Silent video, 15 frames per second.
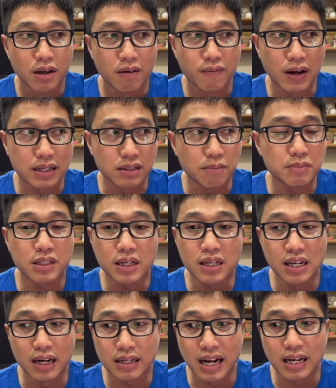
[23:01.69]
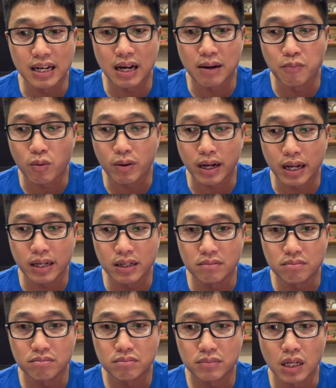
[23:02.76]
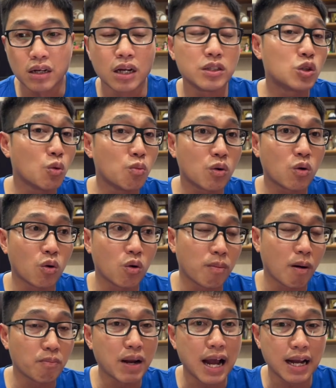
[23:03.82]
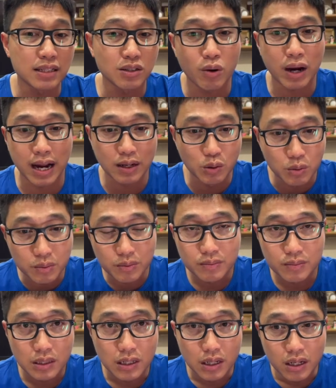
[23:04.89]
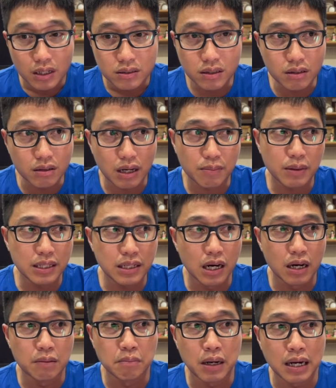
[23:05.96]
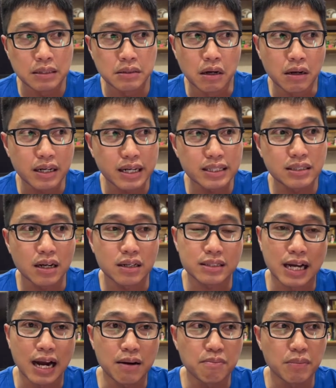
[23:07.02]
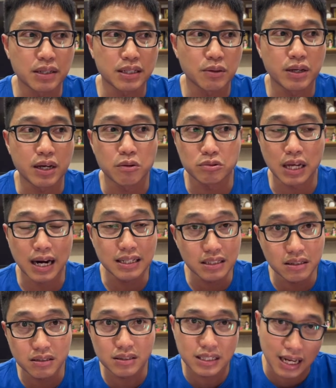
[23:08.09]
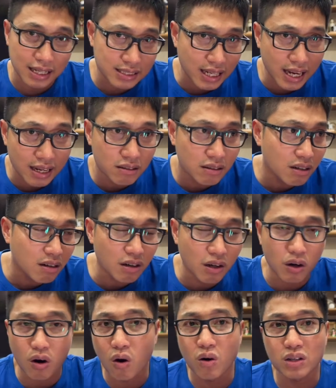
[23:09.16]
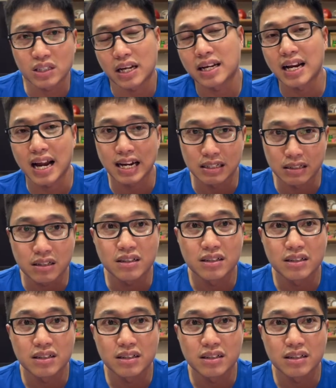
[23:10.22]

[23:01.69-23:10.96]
Và thậm chí là đây là một cái tình hình chung của bóng đá châu Á luôn. Tức là bây giờ mà những cái trận thắng mà theo kiểu thắng như trẻ tre nó rất là khó xảy ra nữa.